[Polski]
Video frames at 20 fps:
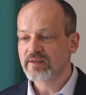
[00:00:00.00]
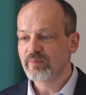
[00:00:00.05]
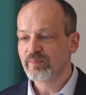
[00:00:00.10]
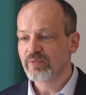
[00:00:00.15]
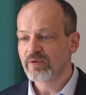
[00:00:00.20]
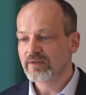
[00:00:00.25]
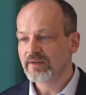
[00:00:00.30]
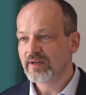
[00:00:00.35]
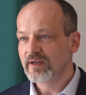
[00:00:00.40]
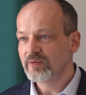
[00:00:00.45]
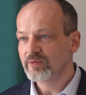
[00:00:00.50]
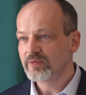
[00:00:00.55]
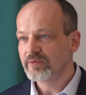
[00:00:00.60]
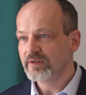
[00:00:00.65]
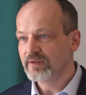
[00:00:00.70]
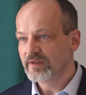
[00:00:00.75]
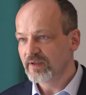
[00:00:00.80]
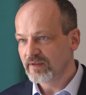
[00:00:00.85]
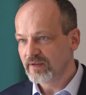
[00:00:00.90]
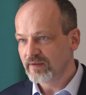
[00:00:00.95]
z portalu
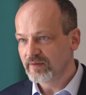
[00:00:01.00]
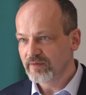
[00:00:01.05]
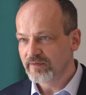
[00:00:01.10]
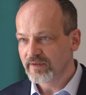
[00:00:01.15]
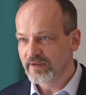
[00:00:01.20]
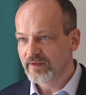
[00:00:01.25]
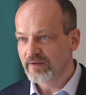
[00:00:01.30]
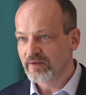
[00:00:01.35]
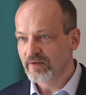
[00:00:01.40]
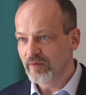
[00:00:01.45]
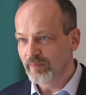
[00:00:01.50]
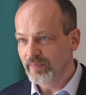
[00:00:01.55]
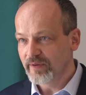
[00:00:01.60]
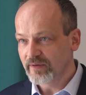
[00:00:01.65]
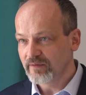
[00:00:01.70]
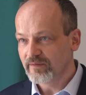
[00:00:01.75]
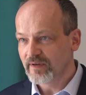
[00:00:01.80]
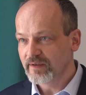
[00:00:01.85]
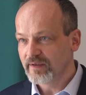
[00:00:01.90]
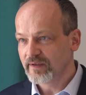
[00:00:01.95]
internetowego
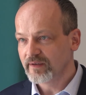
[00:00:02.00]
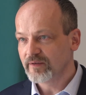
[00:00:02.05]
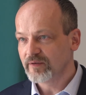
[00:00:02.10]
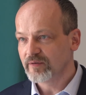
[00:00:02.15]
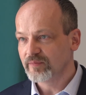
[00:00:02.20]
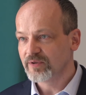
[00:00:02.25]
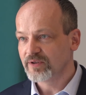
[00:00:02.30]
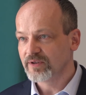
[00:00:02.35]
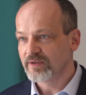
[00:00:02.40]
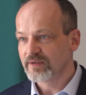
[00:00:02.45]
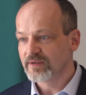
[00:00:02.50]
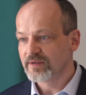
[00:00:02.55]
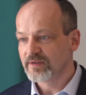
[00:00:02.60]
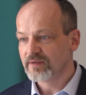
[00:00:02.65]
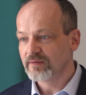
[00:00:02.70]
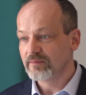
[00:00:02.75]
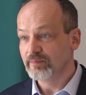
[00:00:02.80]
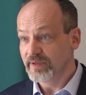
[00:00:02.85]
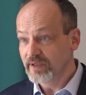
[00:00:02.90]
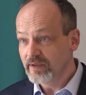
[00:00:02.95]
operowanego
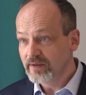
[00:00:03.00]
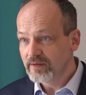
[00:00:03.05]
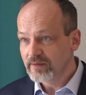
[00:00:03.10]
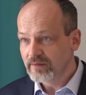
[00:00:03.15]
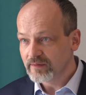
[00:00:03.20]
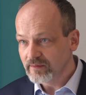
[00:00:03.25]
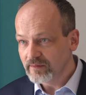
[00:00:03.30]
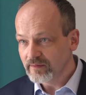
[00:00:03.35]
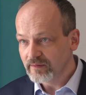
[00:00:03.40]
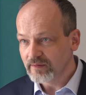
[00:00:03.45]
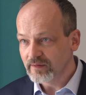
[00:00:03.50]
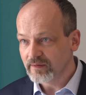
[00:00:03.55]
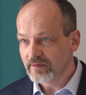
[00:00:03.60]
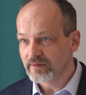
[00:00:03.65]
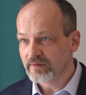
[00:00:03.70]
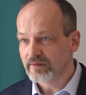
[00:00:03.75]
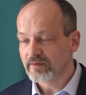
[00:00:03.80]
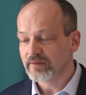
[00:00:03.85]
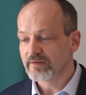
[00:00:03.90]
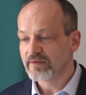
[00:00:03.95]
przez BIG,
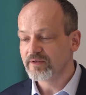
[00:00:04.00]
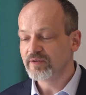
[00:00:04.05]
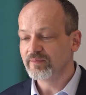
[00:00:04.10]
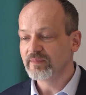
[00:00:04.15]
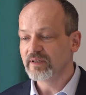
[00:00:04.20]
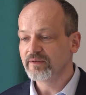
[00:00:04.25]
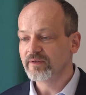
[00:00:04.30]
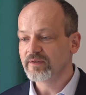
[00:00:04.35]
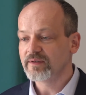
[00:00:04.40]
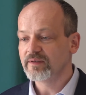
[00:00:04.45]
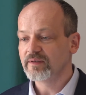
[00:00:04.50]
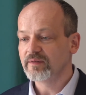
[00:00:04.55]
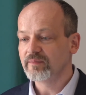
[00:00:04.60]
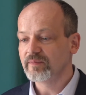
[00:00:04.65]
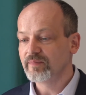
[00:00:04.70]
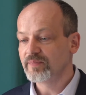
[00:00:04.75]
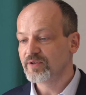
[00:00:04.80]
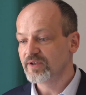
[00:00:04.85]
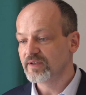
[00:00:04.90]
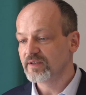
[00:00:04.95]
gdzie ma
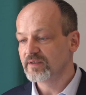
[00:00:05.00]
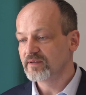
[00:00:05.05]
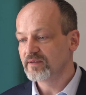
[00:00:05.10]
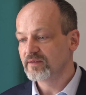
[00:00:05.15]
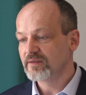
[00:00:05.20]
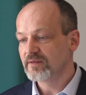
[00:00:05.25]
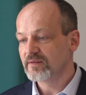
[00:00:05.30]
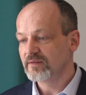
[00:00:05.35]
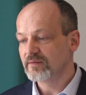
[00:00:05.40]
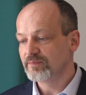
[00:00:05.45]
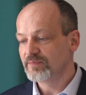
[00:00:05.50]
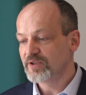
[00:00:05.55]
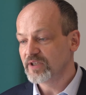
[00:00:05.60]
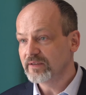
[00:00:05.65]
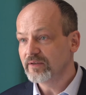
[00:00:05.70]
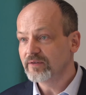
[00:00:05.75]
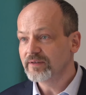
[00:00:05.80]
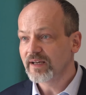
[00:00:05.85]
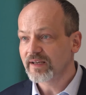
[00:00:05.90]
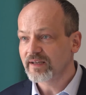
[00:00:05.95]
dostęp przez
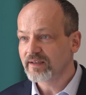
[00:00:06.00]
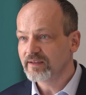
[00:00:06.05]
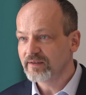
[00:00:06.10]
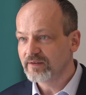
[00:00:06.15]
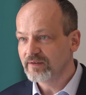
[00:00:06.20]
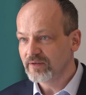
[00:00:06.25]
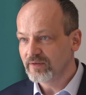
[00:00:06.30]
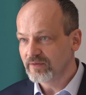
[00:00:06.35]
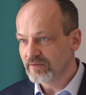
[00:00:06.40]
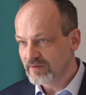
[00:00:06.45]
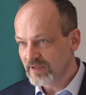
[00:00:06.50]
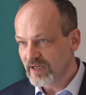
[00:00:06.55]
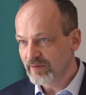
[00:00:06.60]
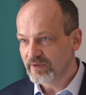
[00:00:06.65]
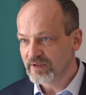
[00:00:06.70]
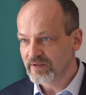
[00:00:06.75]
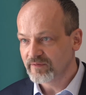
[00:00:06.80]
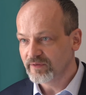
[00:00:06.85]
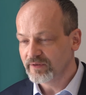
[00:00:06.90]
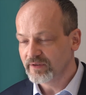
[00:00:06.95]
przeglądarkę do
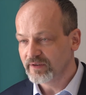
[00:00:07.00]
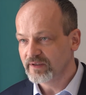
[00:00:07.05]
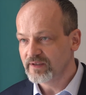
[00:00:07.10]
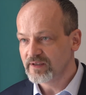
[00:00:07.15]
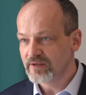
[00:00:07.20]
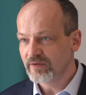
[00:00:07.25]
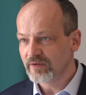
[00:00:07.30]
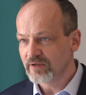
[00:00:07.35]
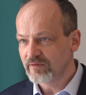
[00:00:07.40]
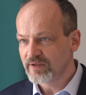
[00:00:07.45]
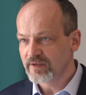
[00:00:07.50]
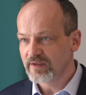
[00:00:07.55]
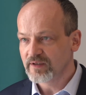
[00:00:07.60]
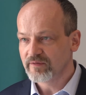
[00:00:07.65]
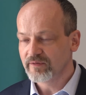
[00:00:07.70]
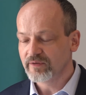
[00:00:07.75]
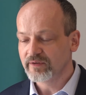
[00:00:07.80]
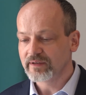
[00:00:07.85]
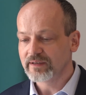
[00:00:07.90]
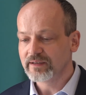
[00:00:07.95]
całej swojej historii, wszystkich
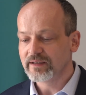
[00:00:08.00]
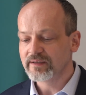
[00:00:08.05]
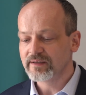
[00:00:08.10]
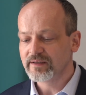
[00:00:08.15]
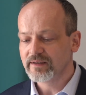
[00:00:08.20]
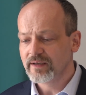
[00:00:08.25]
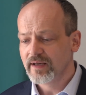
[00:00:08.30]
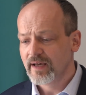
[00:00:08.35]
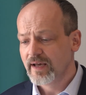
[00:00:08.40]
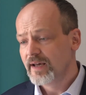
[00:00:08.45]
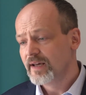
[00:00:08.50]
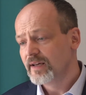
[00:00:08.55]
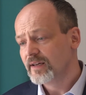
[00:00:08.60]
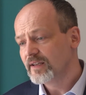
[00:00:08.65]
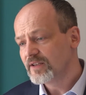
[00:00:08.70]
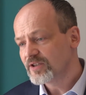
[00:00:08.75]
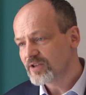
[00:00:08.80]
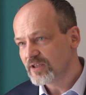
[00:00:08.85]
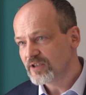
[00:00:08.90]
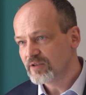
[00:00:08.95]
swoich relacji.
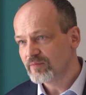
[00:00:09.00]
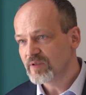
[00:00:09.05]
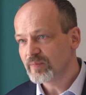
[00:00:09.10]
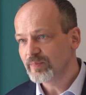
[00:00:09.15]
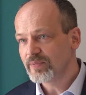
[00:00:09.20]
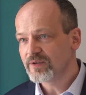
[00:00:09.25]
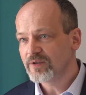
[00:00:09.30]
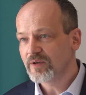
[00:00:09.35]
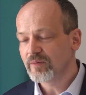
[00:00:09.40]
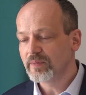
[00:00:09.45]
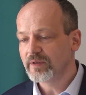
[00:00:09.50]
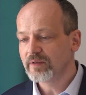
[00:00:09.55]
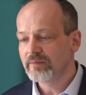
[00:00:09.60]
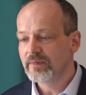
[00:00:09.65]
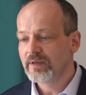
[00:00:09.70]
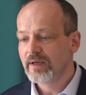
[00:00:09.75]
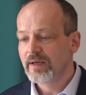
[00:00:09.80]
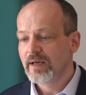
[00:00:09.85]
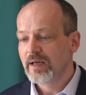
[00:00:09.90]
I trzecim sposobem